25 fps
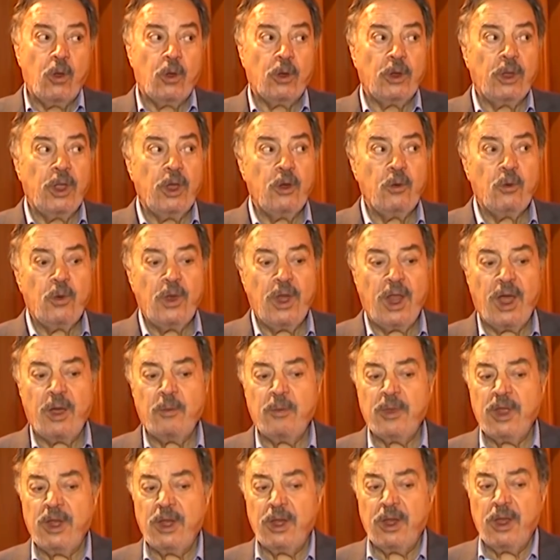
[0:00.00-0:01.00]
والله هو
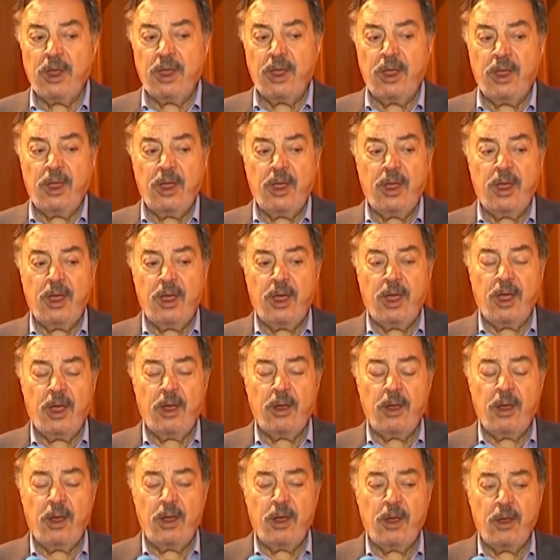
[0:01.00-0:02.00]
العمل آه، آه،
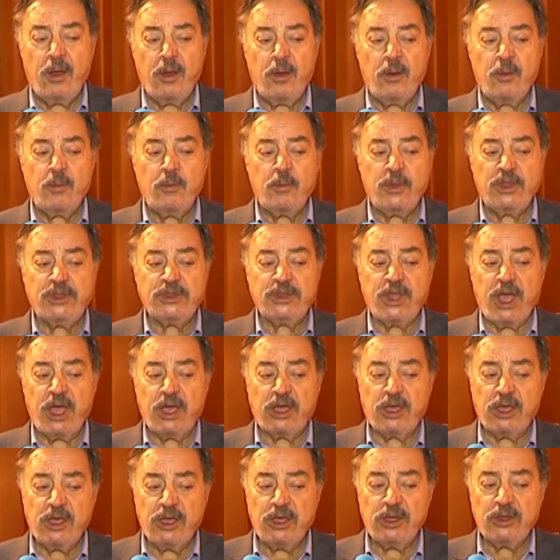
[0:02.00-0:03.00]
آه،
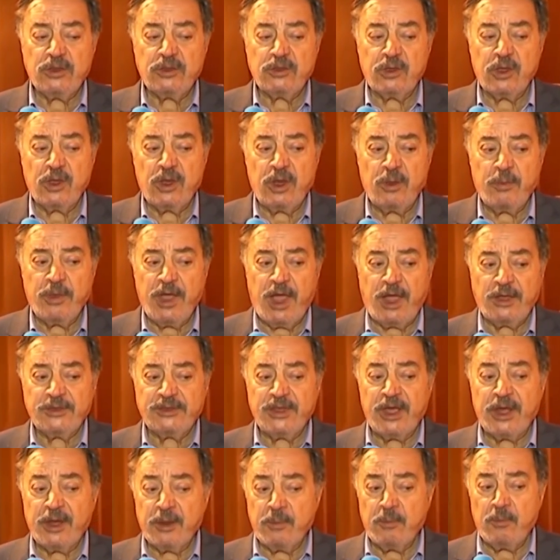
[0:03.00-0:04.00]
بالتأكيد اللي
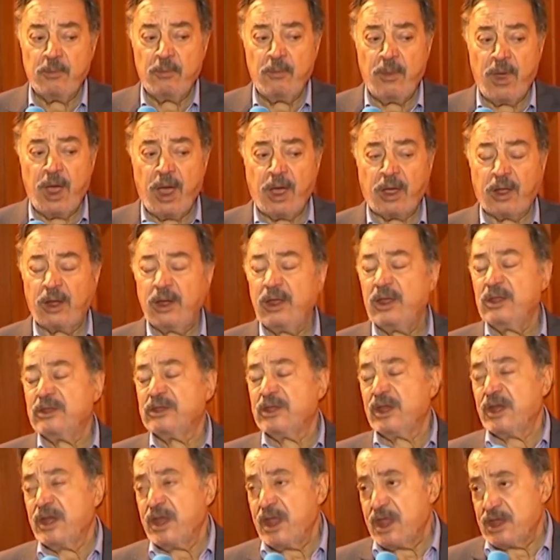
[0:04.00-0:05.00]
بيحترم عقلية
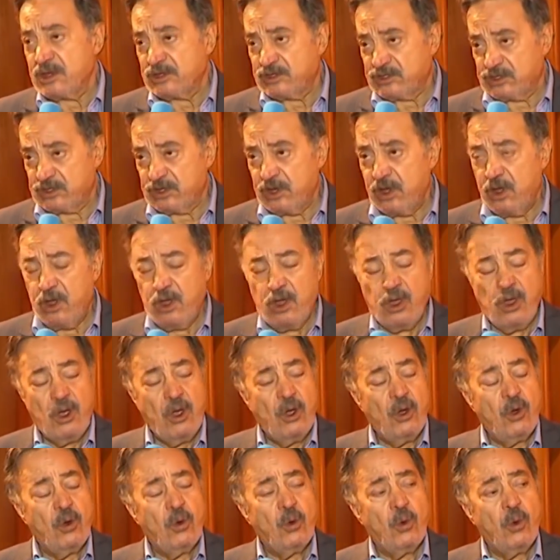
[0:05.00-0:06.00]
الناس
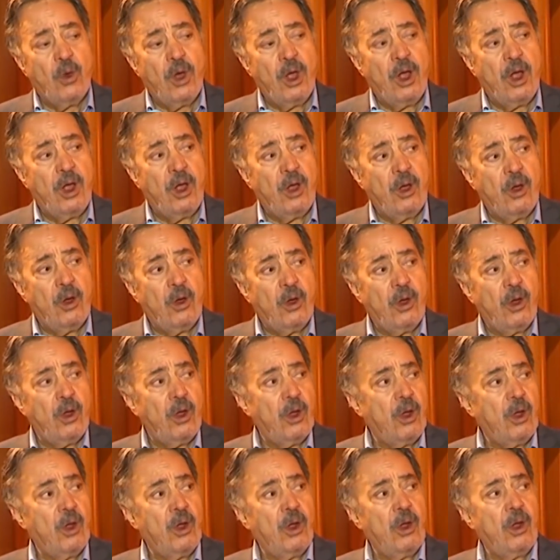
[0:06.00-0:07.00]

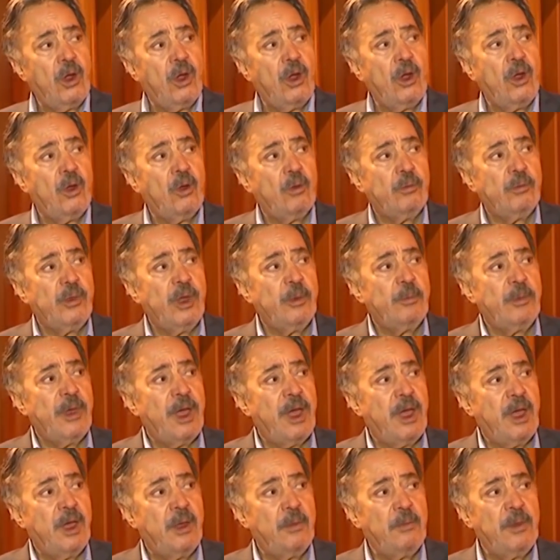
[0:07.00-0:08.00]

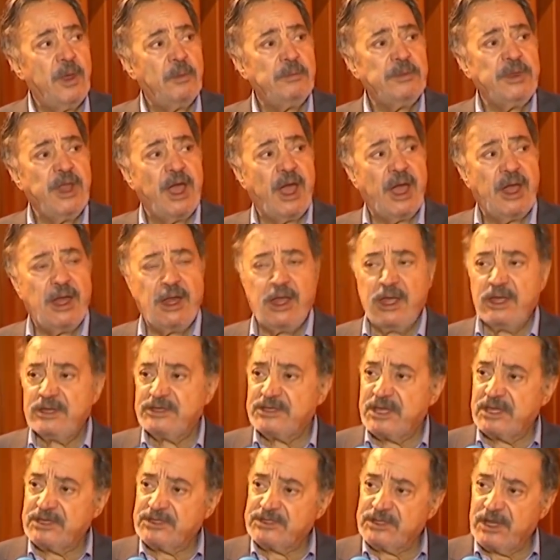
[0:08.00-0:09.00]
وبيبقى مبني على
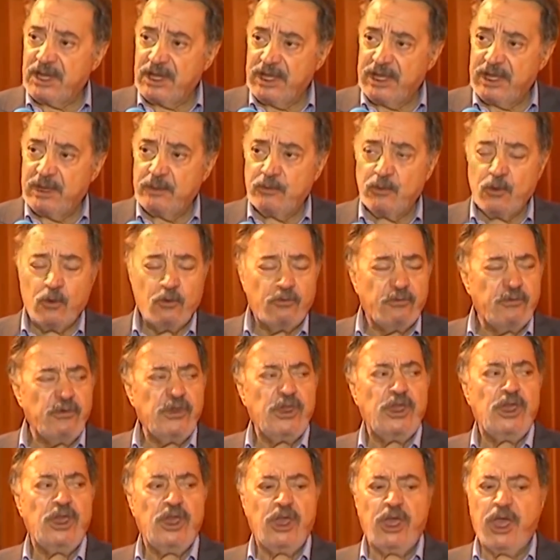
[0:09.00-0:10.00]
أساس سليم
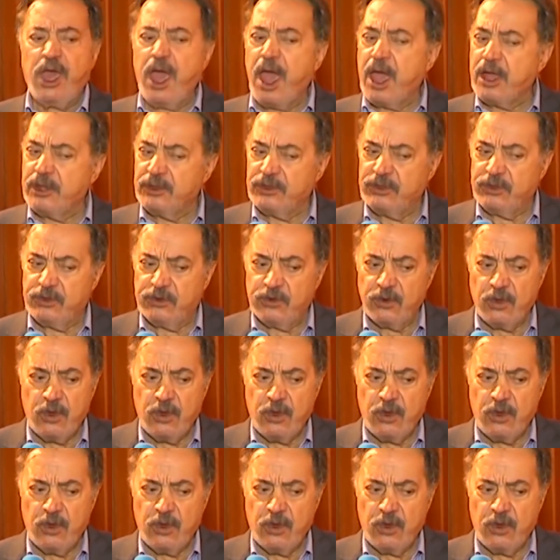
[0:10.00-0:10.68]
وفي جهد